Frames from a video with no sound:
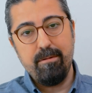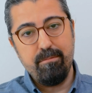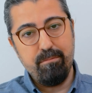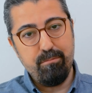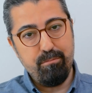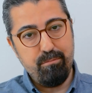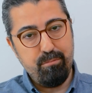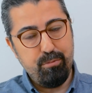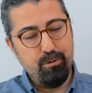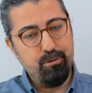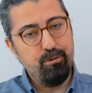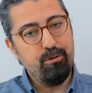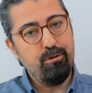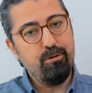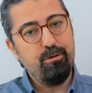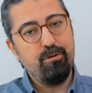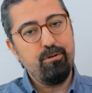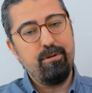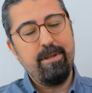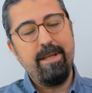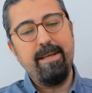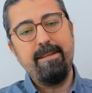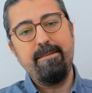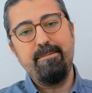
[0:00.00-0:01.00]
bunu
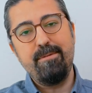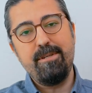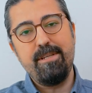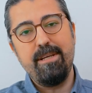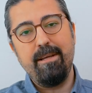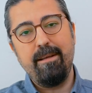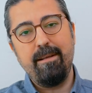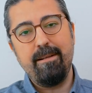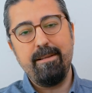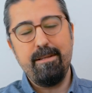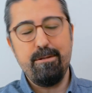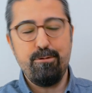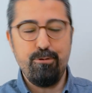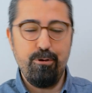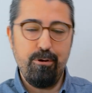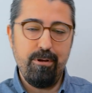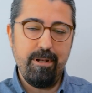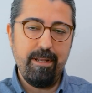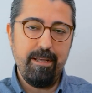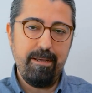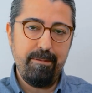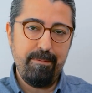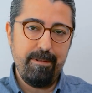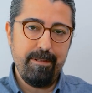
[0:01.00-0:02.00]
net bir şekilde
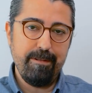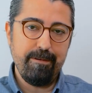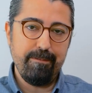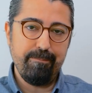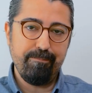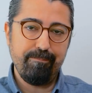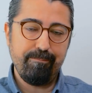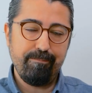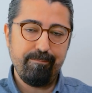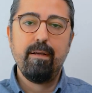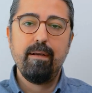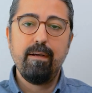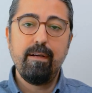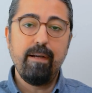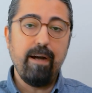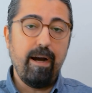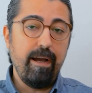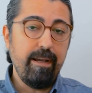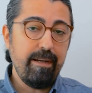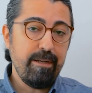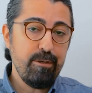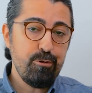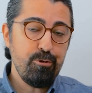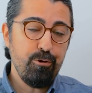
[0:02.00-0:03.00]
söyleyebilirim.
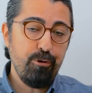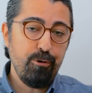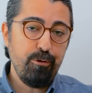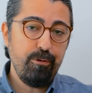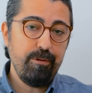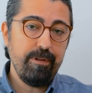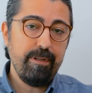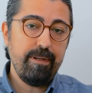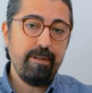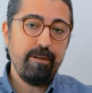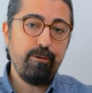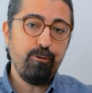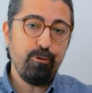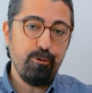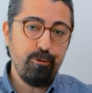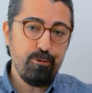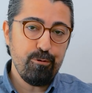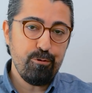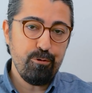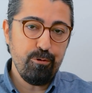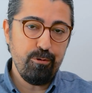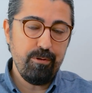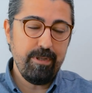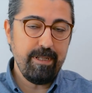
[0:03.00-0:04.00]
Kaygı sorunları
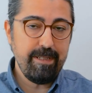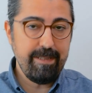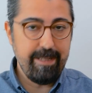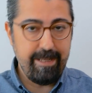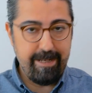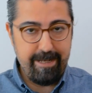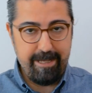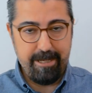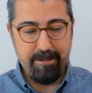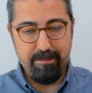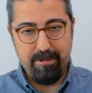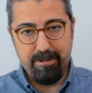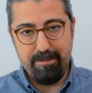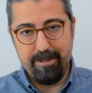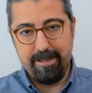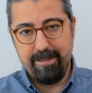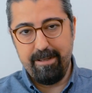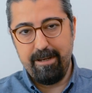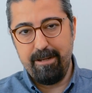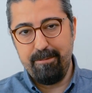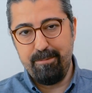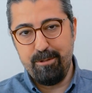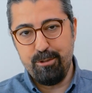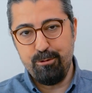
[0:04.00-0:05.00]
konusunda deneyimli bir
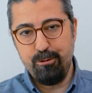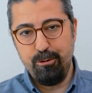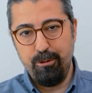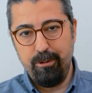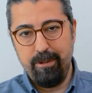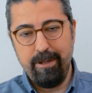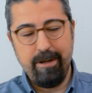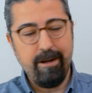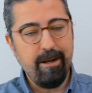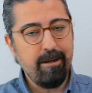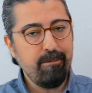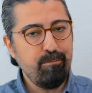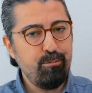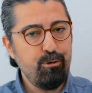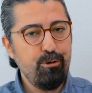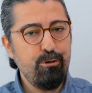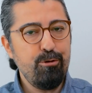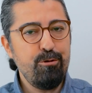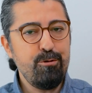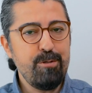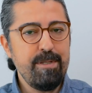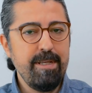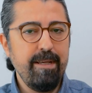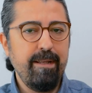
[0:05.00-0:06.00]
terapist olarak
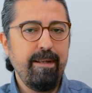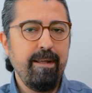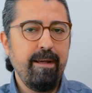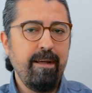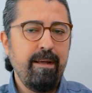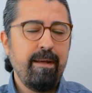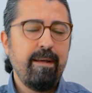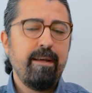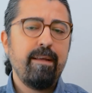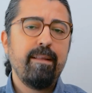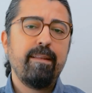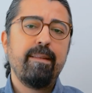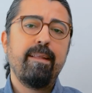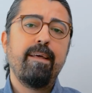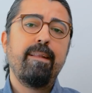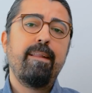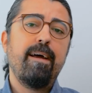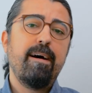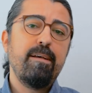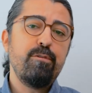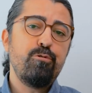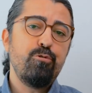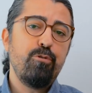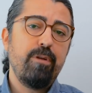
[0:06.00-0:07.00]
bugün sana
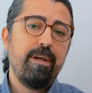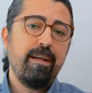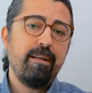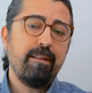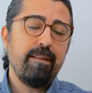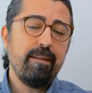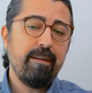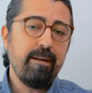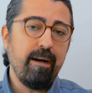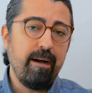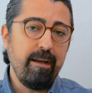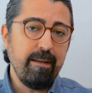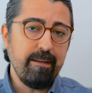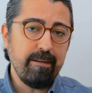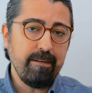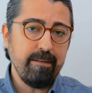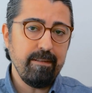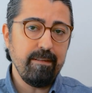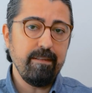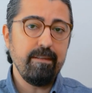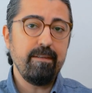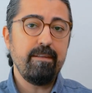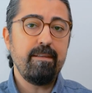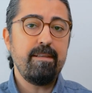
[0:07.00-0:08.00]
neden sürekli
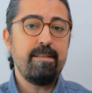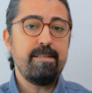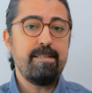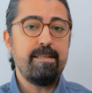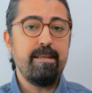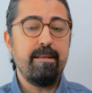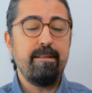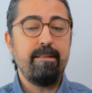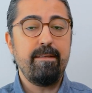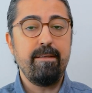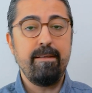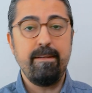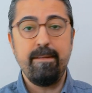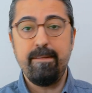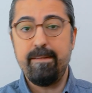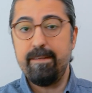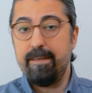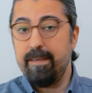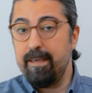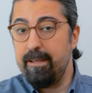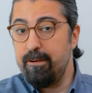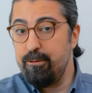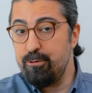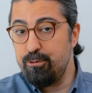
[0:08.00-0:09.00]
kaygılı hissettiğini,
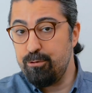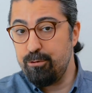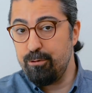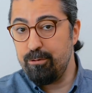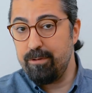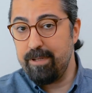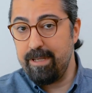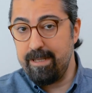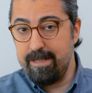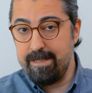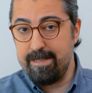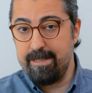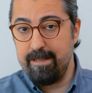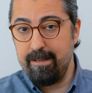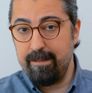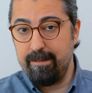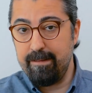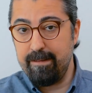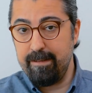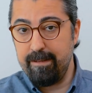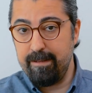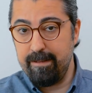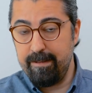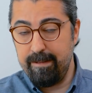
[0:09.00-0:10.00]
diken üstünde
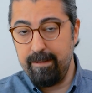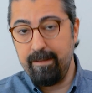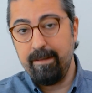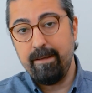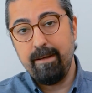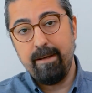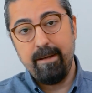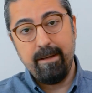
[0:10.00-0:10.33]
hissettiğini